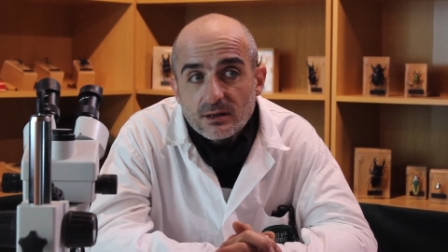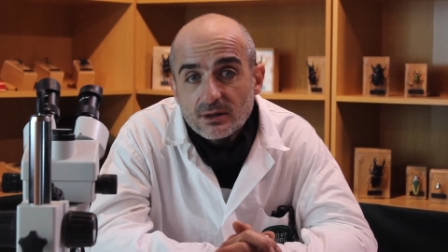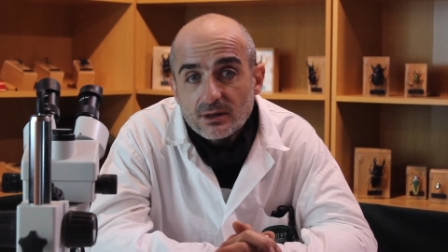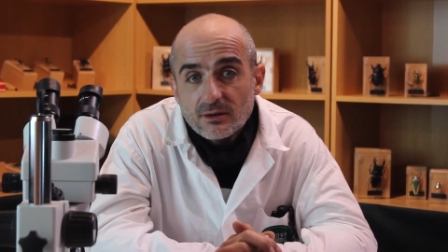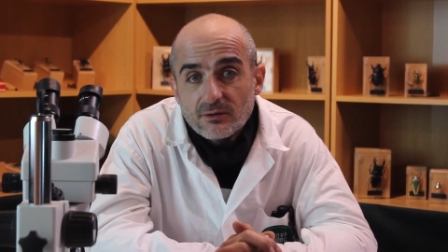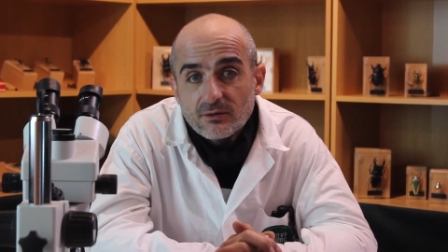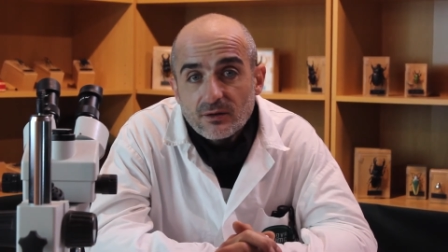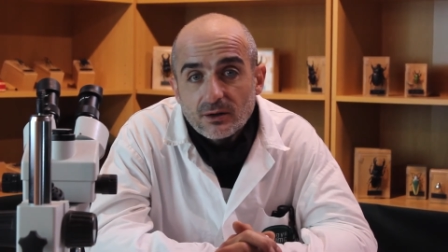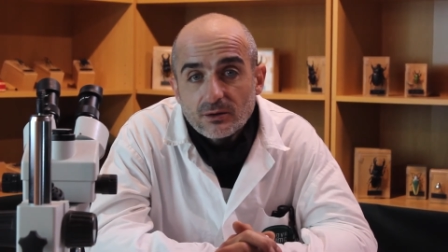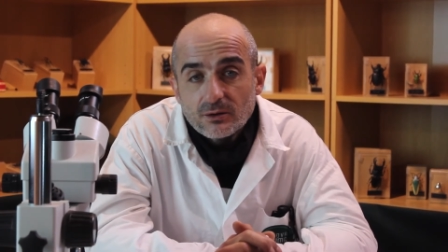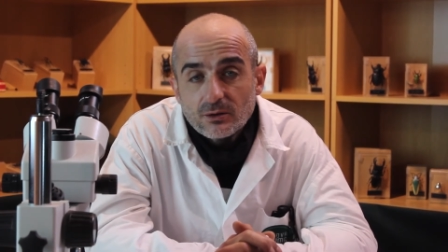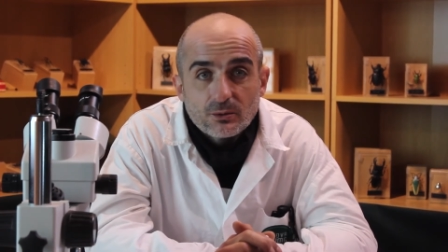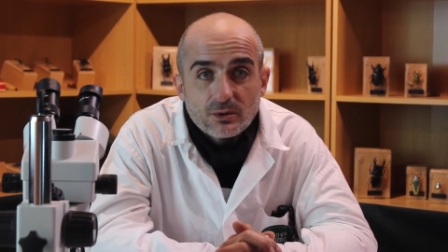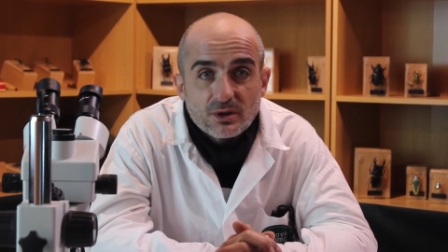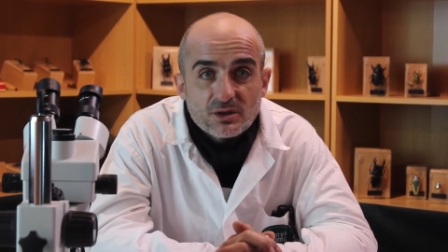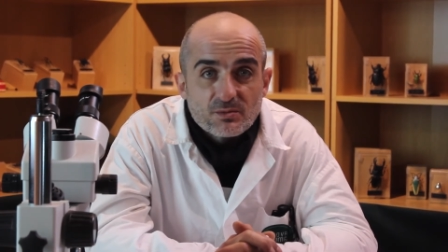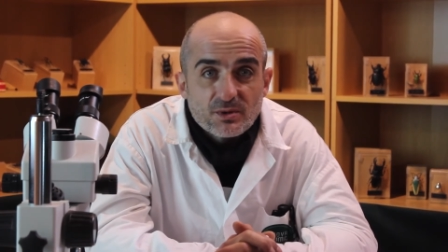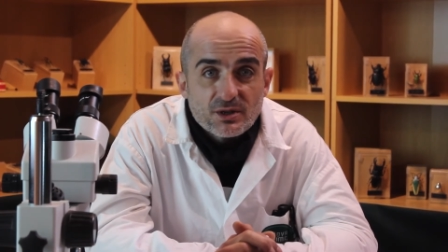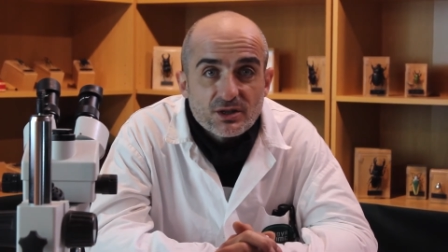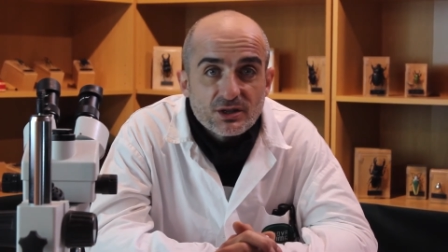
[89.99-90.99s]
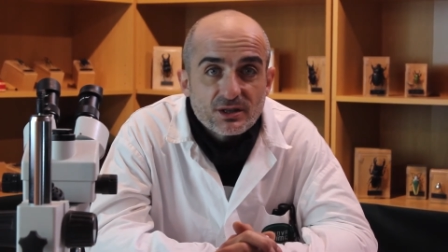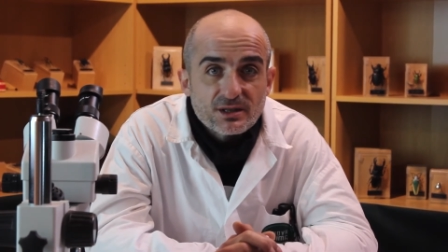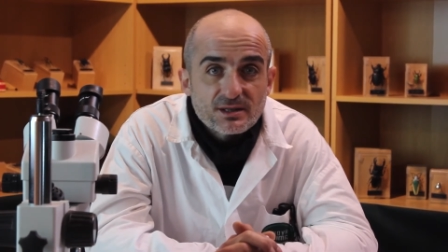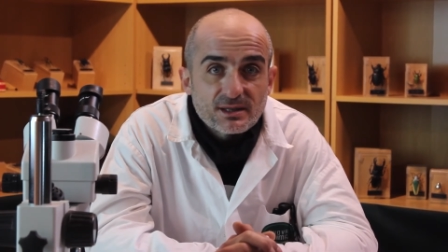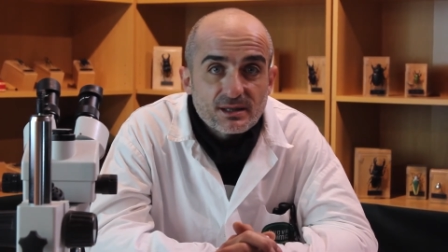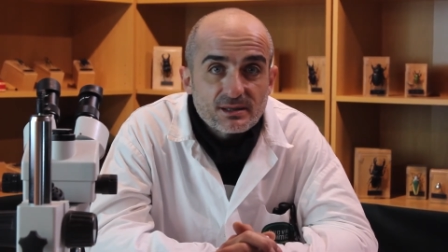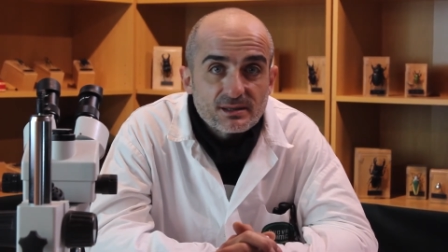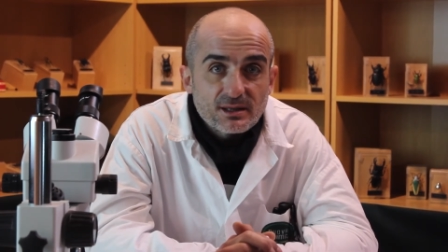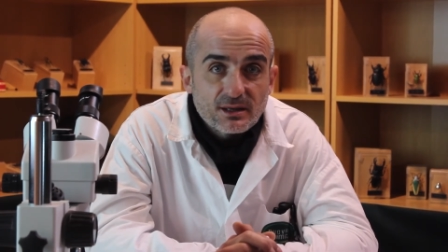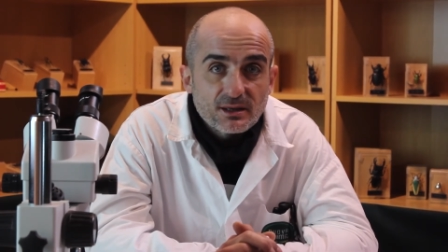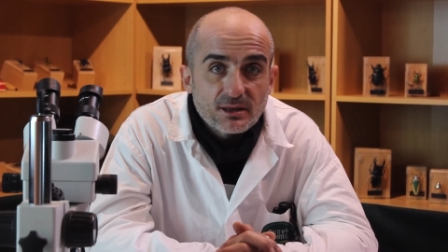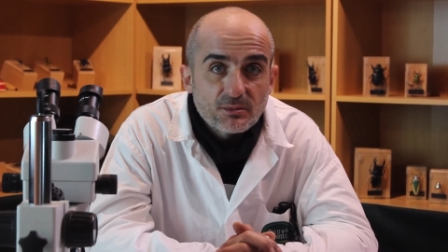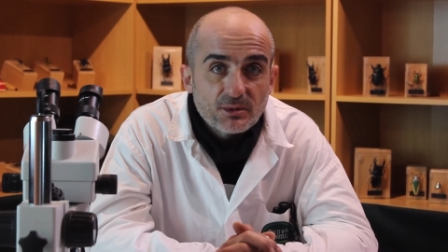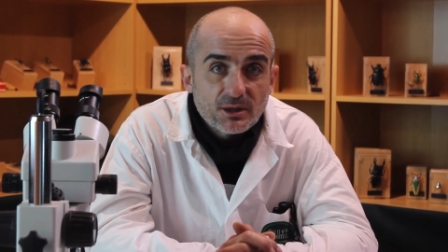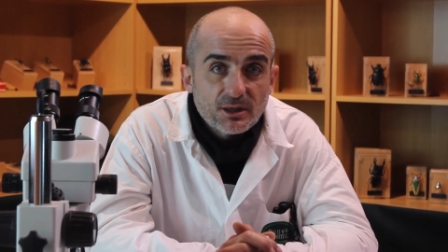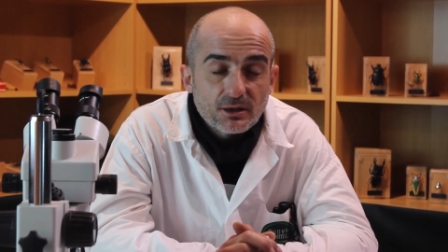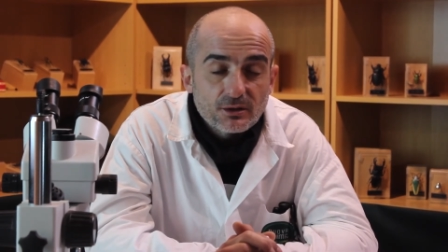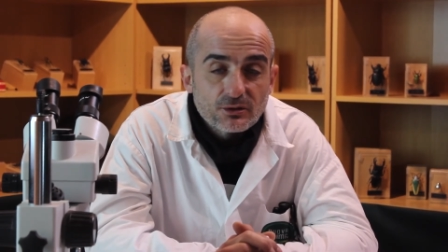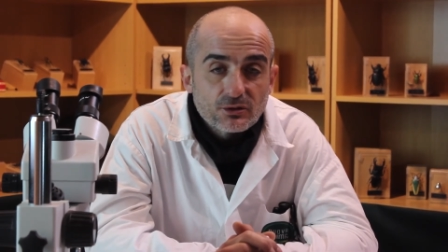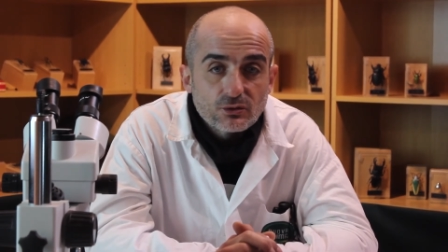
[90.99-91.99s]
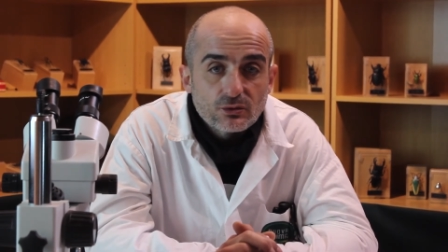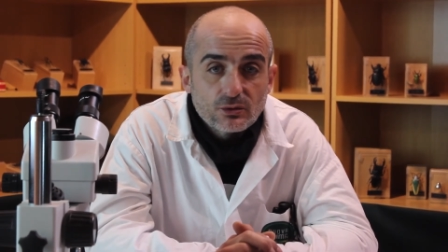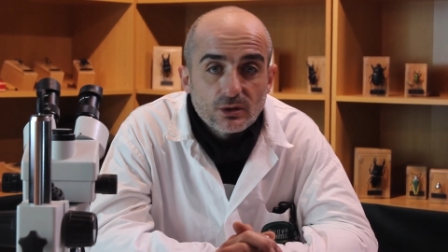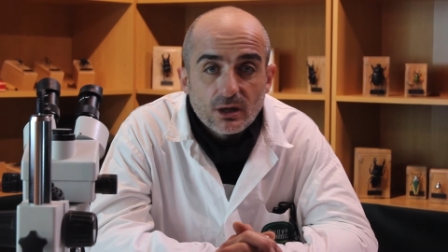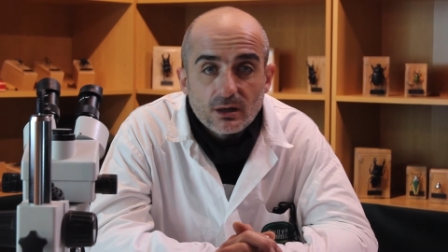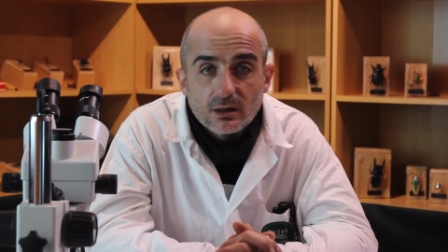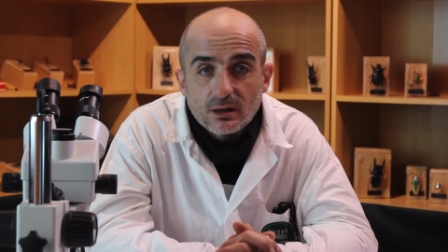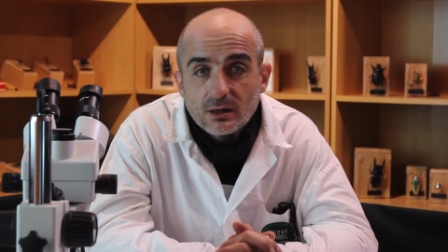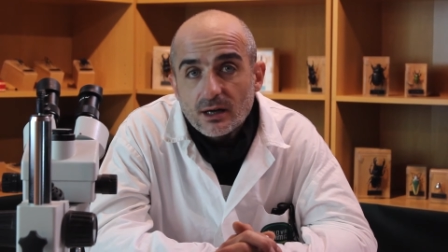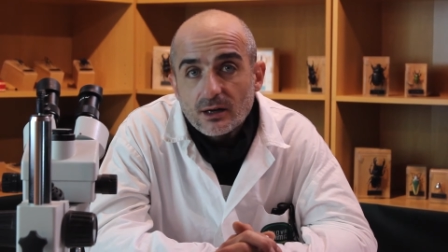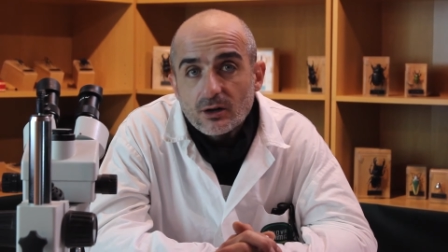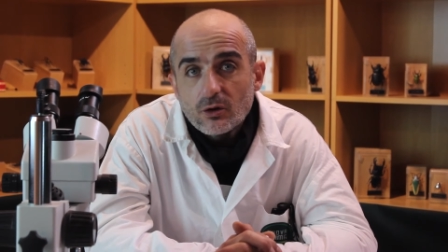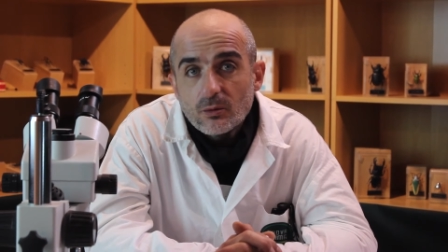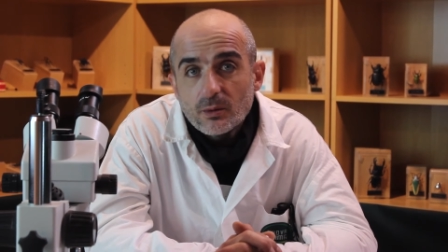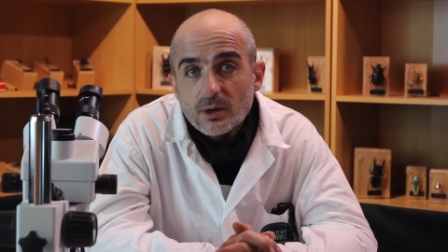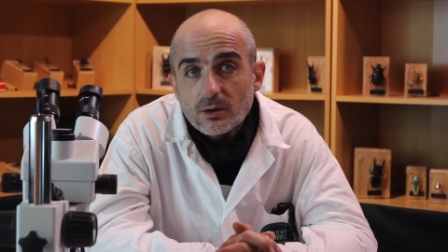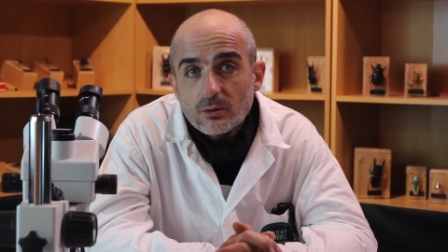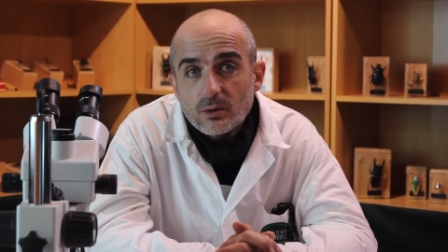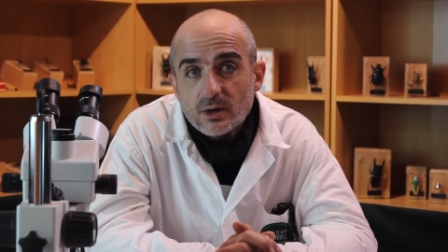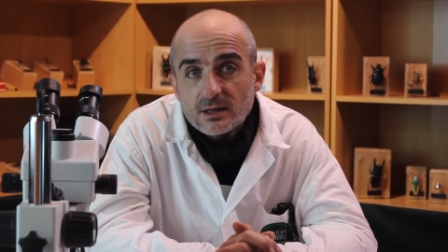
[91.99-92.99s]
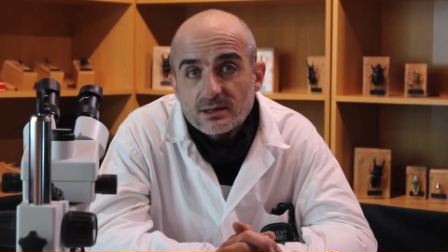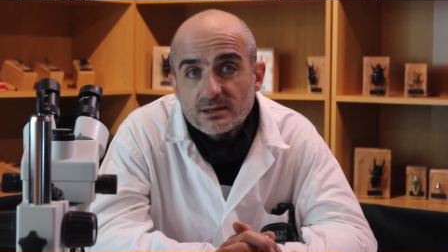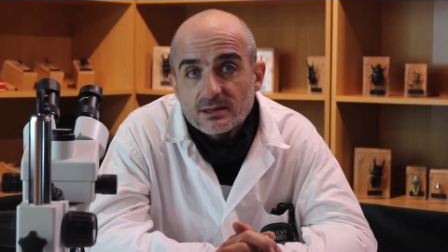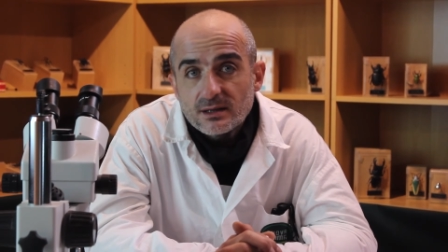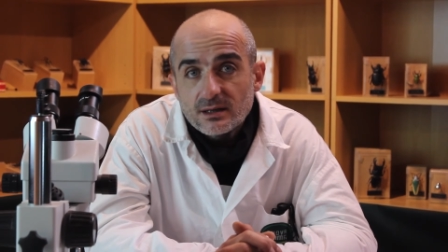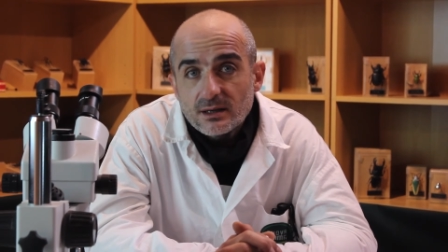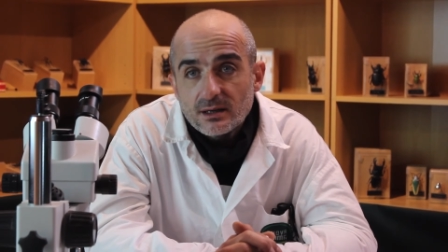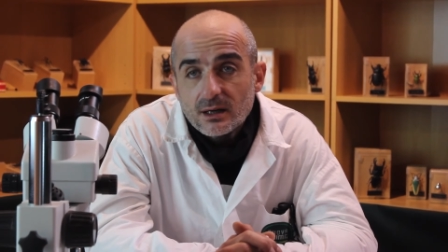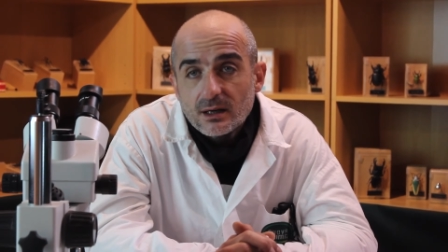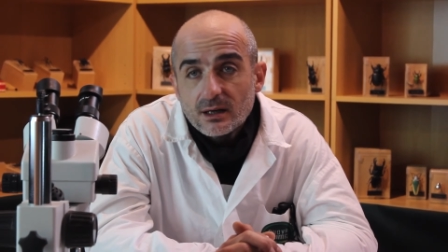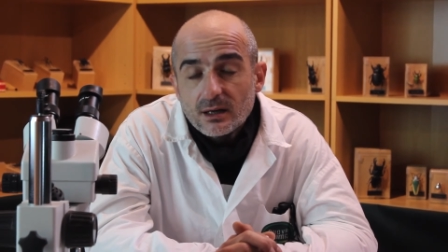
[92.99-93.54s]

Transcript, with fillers: ne fanno una specie di zanzara in miniatura e come queste